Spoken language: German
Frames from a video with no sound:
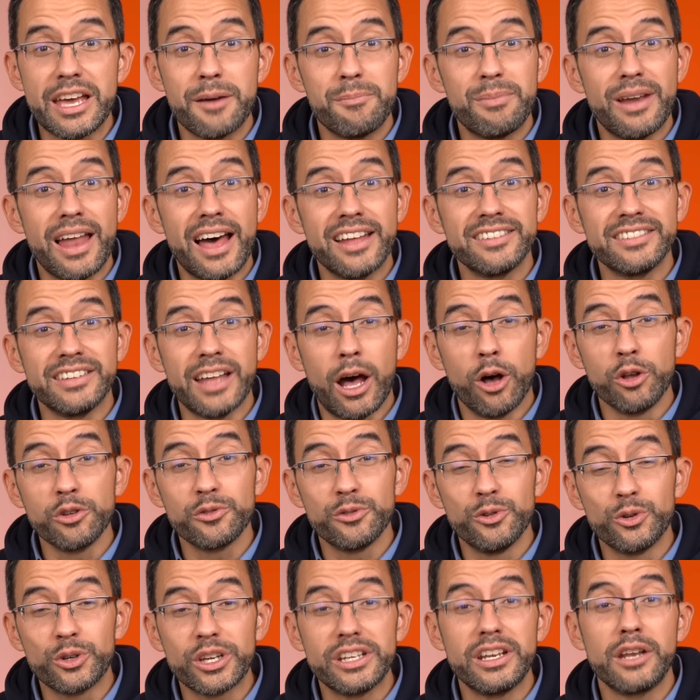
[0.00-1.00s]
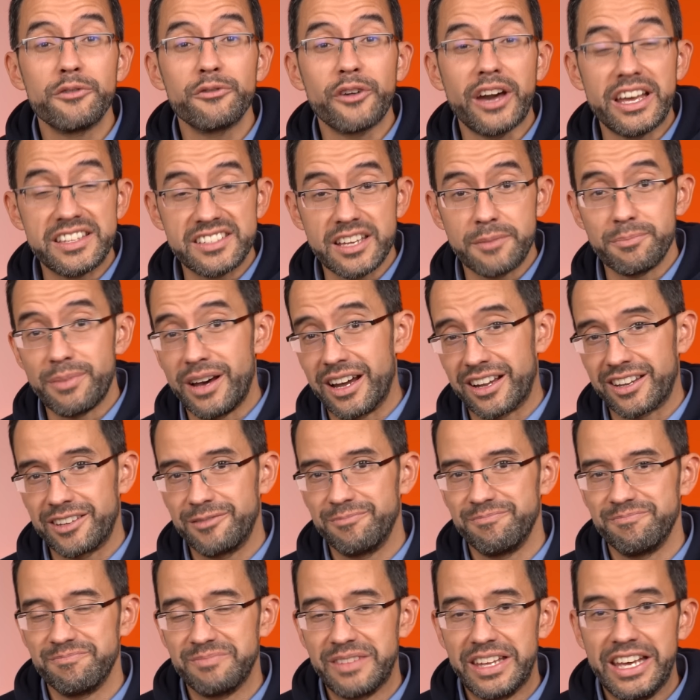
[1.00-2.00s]
ihr plant einen Ausflug in einen Freizeitpark.
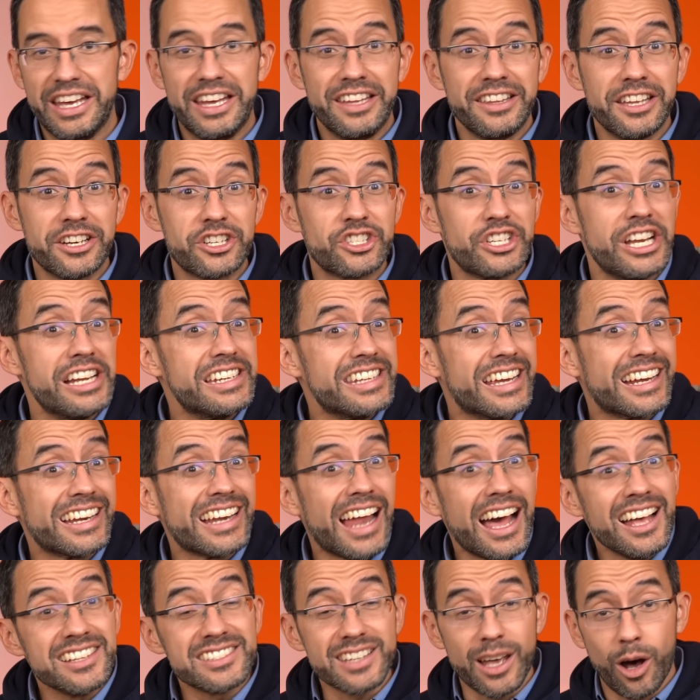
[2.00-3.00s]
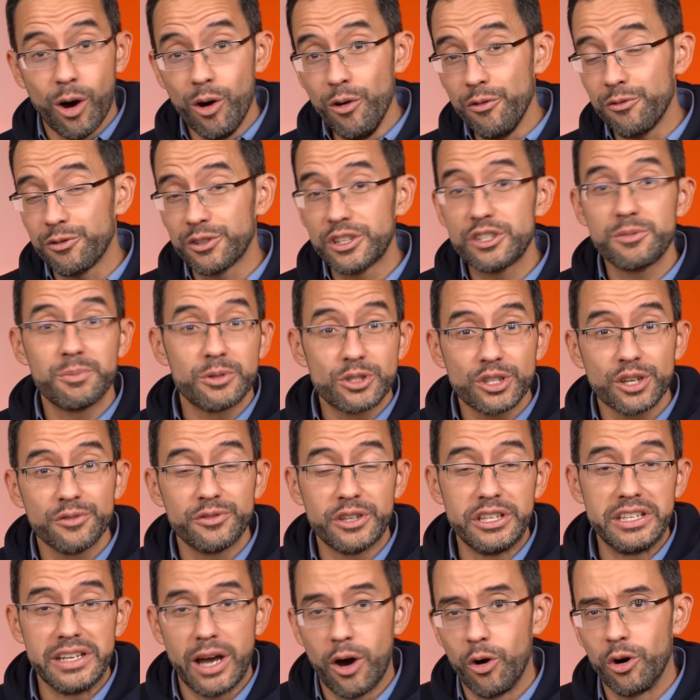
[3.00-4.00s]
Dann stellt ihr ein Glas auf und es
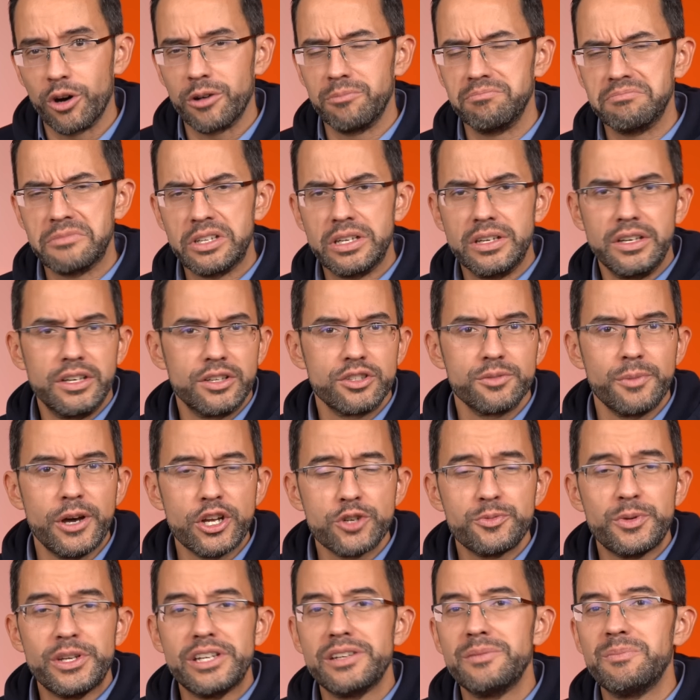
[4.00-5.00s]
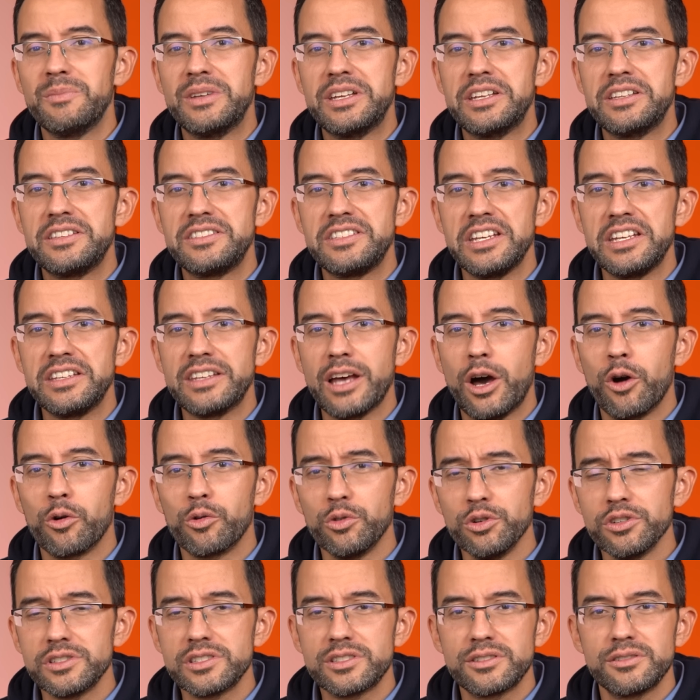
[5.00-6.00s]
beschriftet ihr auch. Zum Beispiel 10.
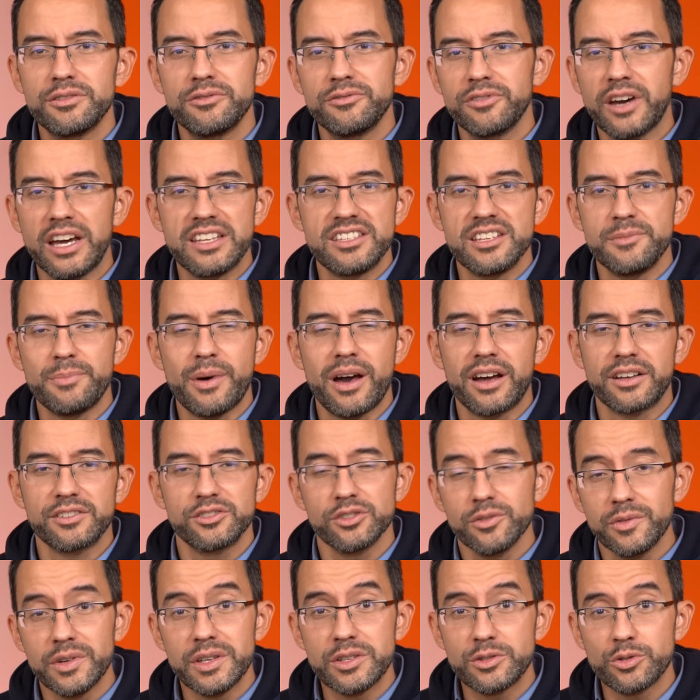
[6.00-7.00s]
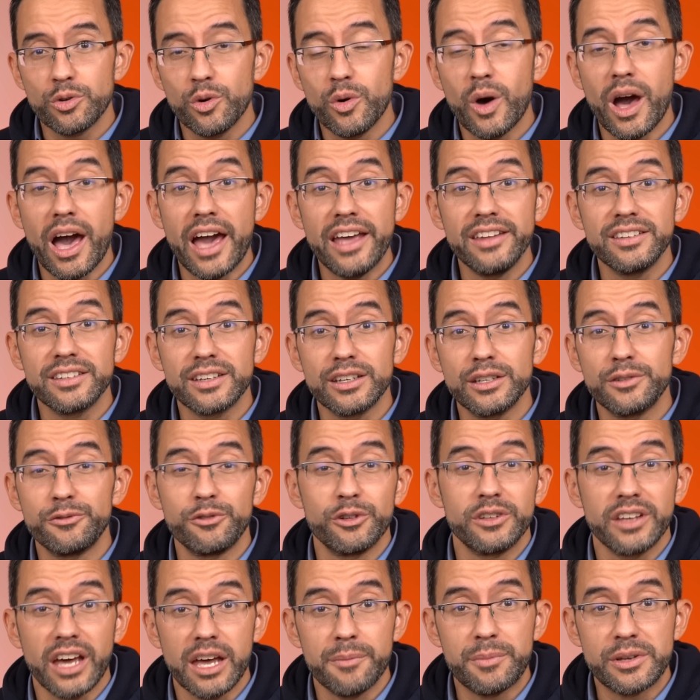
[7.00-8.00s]
August, Freizeitpark sowieso, Eintritt
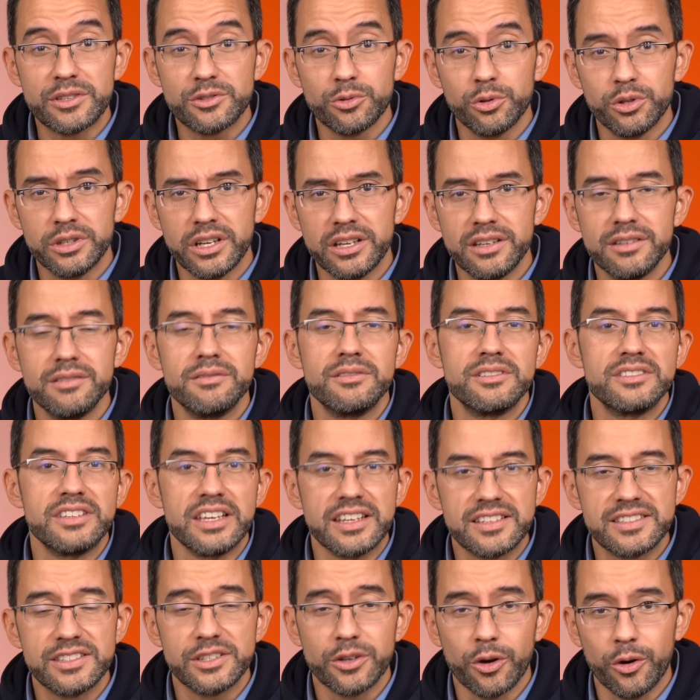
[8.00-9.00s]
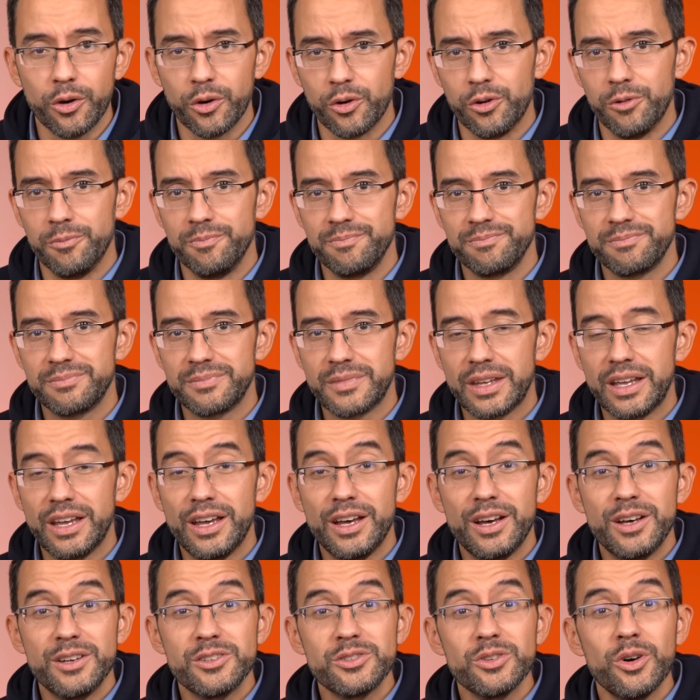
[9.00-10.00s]
für drei Personen 60 Euro.
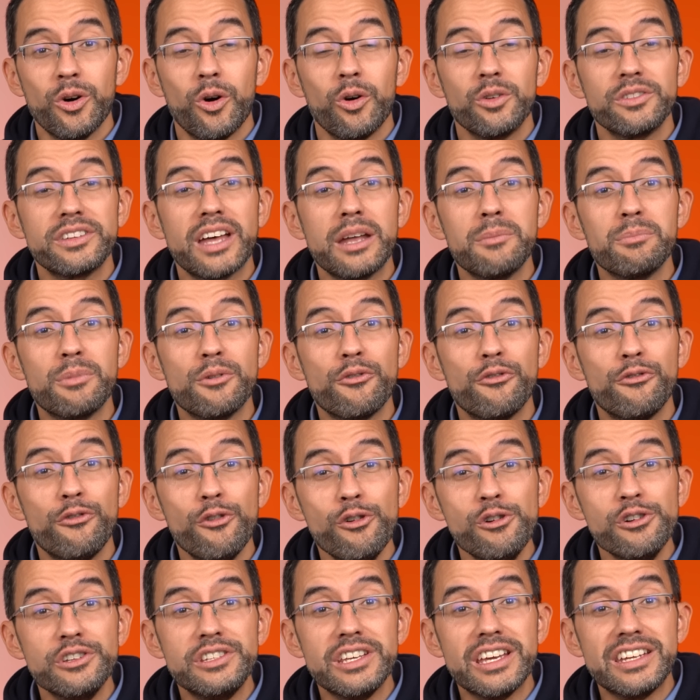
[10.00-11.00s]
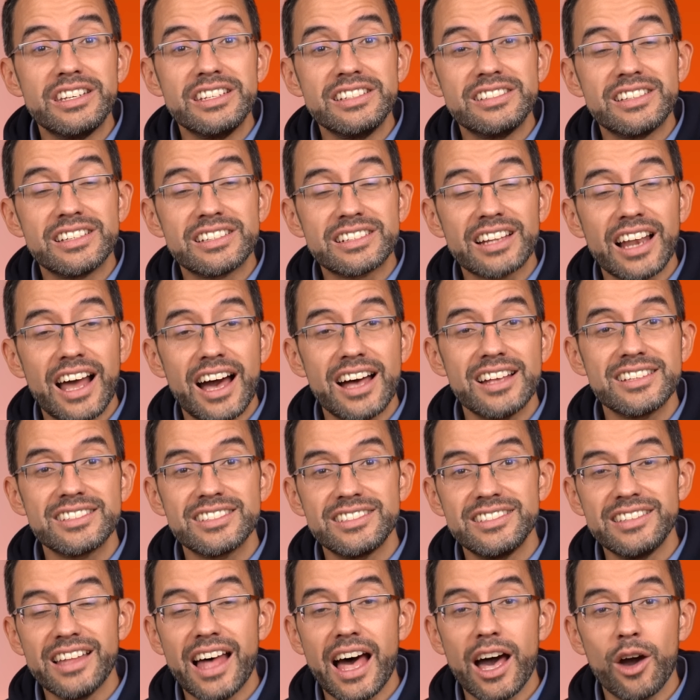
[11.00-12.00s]
So, und dann befüllt ihr dieses
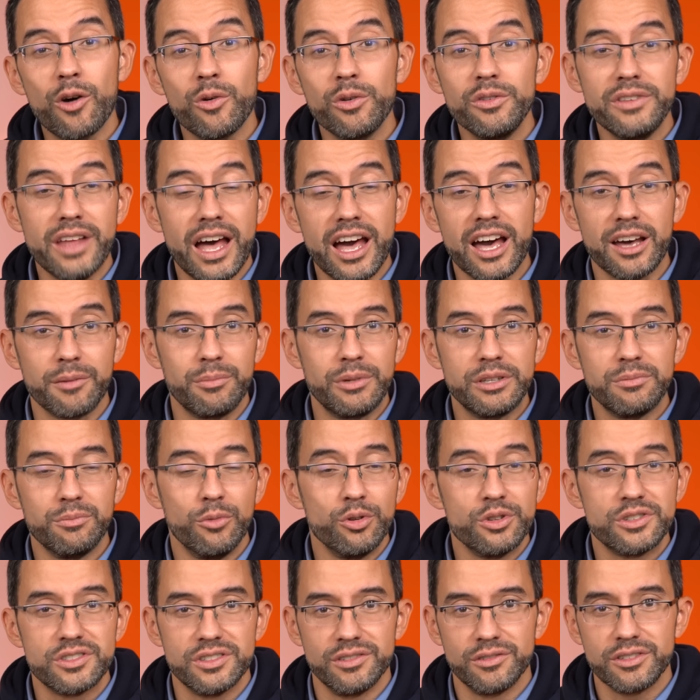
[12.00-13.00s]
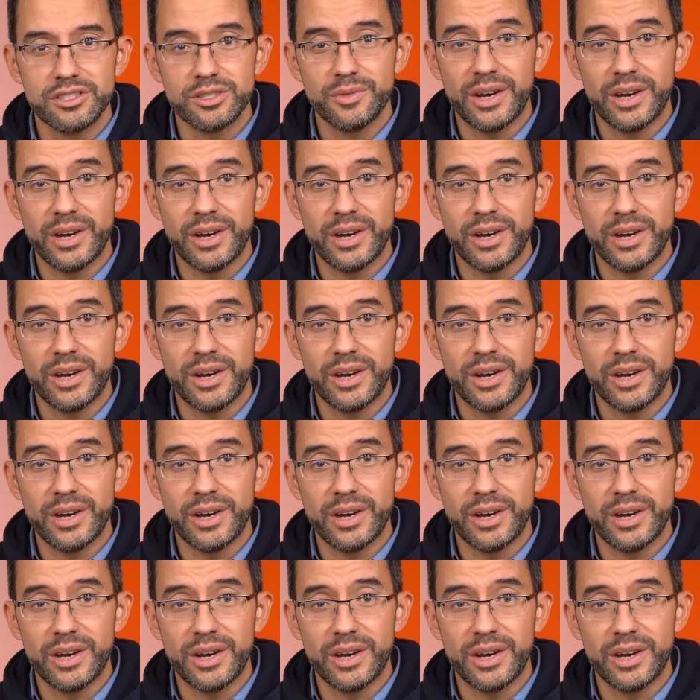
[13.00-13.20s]
Glas nach und nach mit Münzen und